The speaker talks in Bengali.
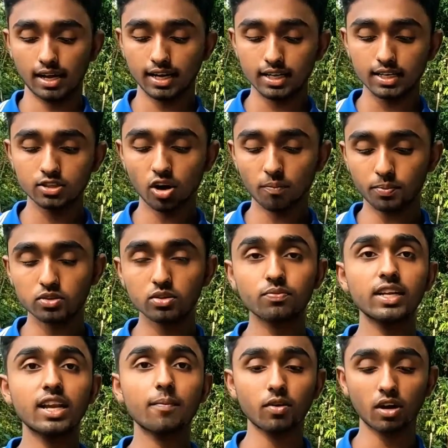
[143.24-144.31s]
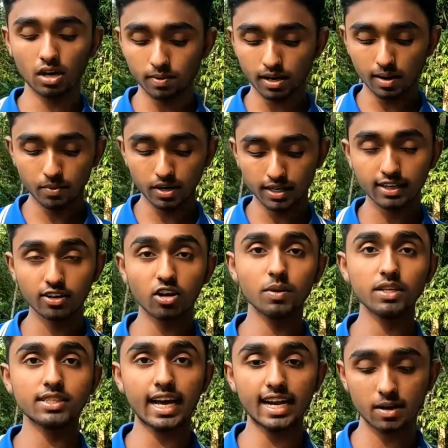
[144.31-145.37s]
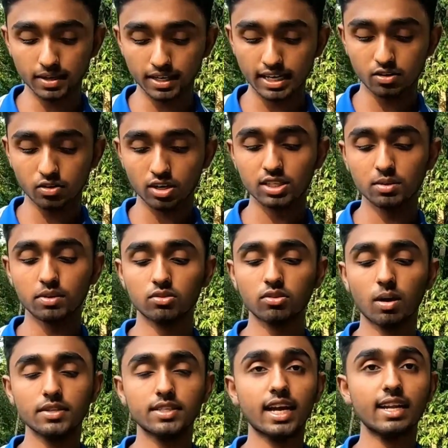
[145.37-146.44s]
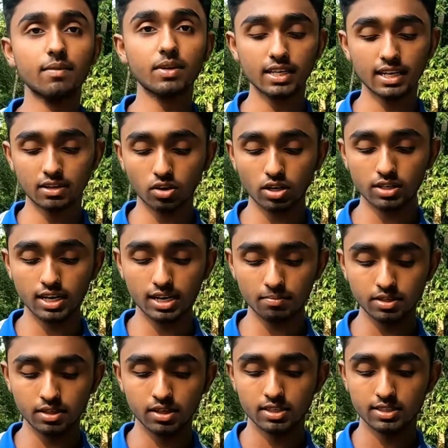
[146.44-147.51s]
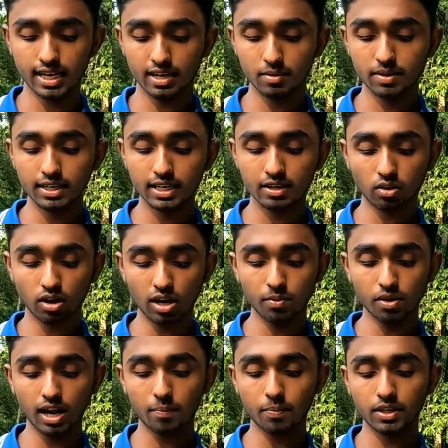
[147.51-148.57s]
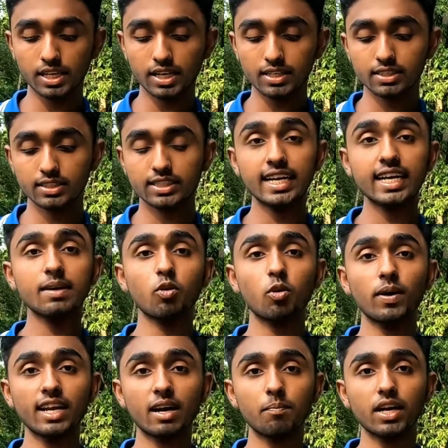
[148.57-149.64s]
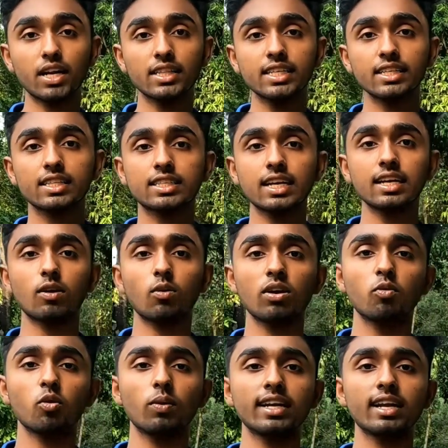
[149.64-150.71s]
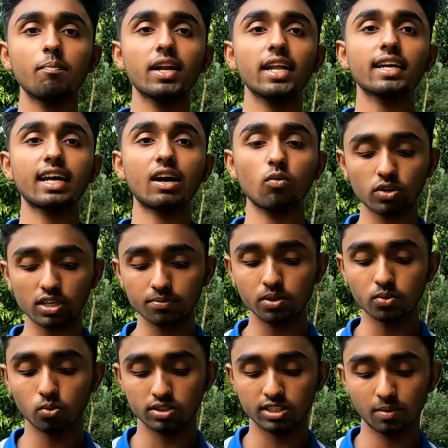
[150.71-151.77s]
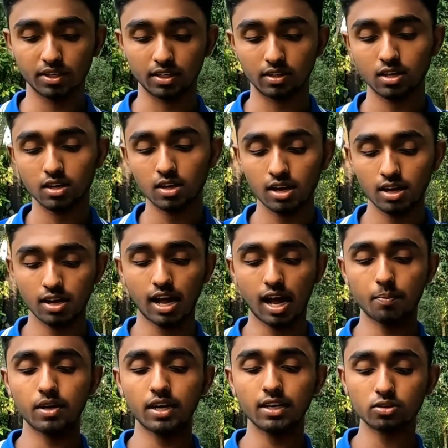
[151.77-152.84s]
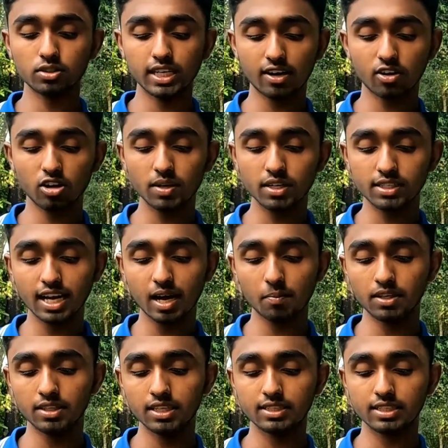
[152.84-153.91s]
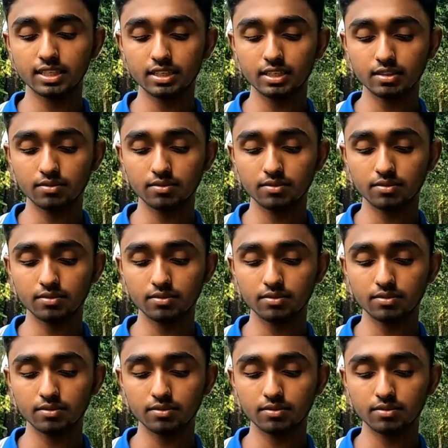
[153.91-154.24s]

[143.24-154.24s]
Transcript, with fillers: এখানে সব কিছু ফিল আপ করার পর আপনারা কী করবেন সাইন আপে ক্লিক করে দিবেন তো আমি সাইন আপে ক্লিক করে দিলাম সাইন আপে ক্লিক করার পর আপনাদের যে মোবাইল নাম্বারটা দিয়ে দিয়েছেন ওই মোবাইল নাম্বারে একটা ওটিপি কোড যাবে আপনারা একটু চেক করবেন যে আমাদের যে